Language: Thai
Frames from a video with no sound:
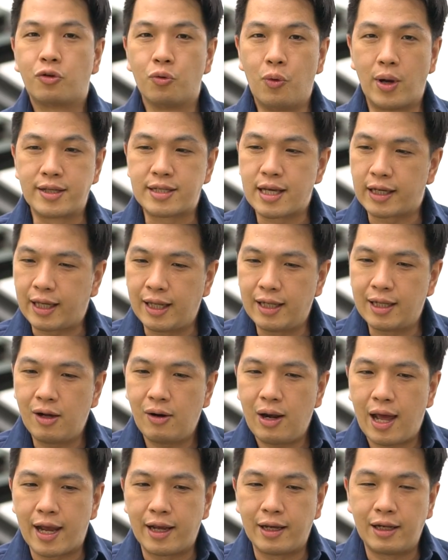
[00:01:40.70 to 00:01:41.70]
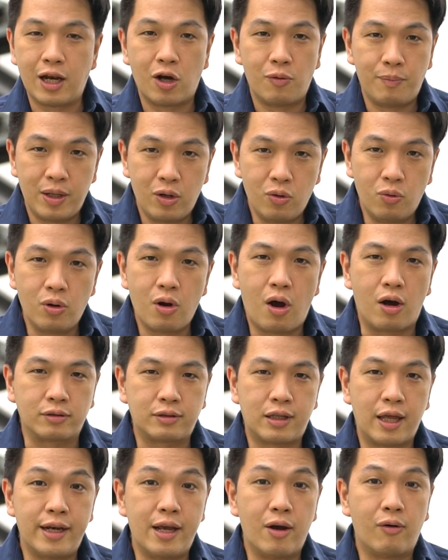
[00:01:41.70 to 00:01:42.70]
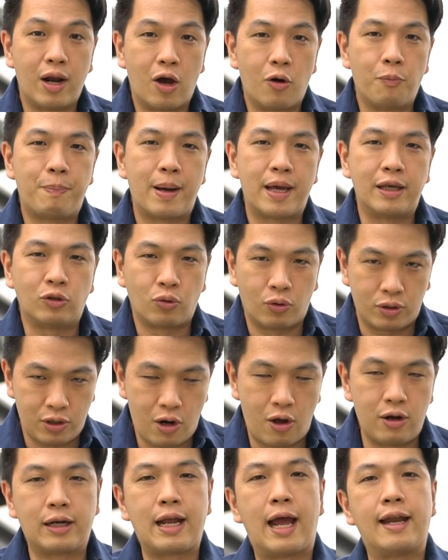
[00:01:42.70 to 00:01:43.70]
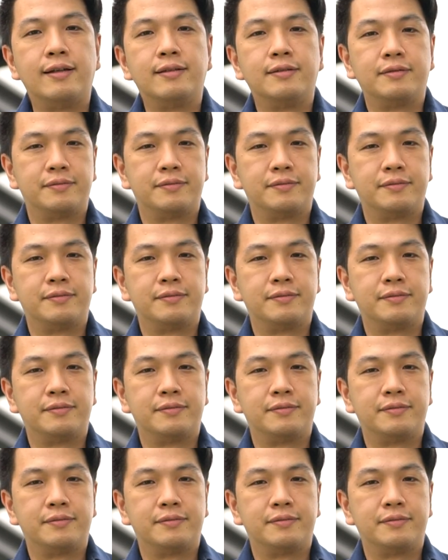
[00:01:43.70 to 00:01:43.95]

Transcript: ส่วนจะะกินเท่าไหร่เราไม่รู้หรอกแต่เดี๋ยวเราไปทดลองกัน